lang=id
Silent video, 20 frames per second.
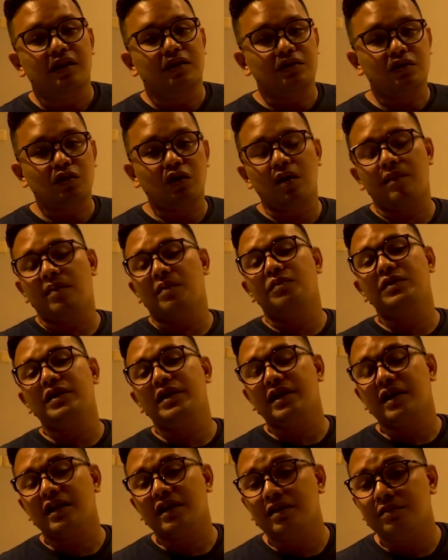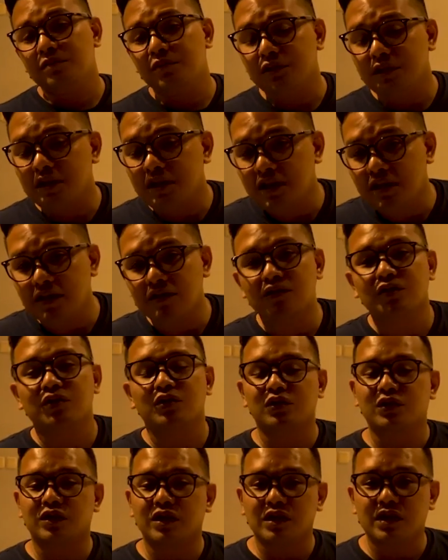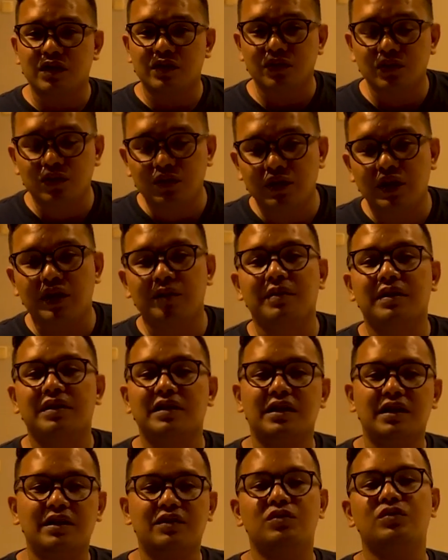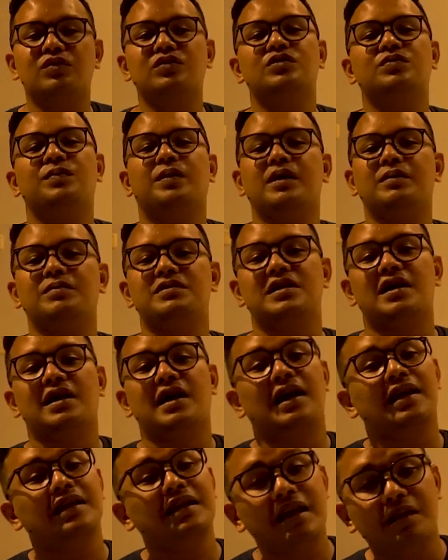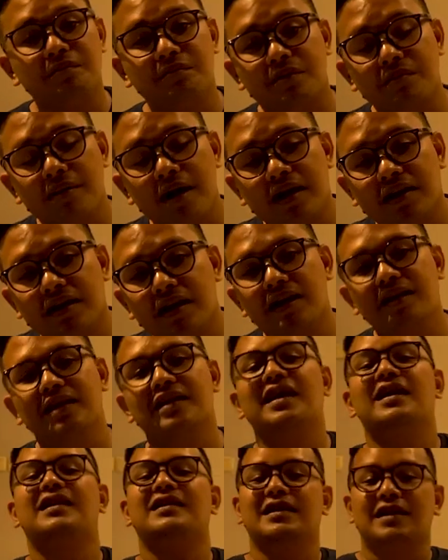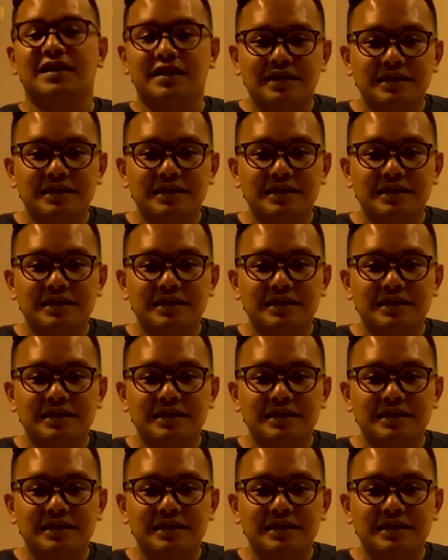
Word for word: So, apapun yang kalian punya, syukurin itu, nikmatin itu, supaya bisa kalian berbahagia dengan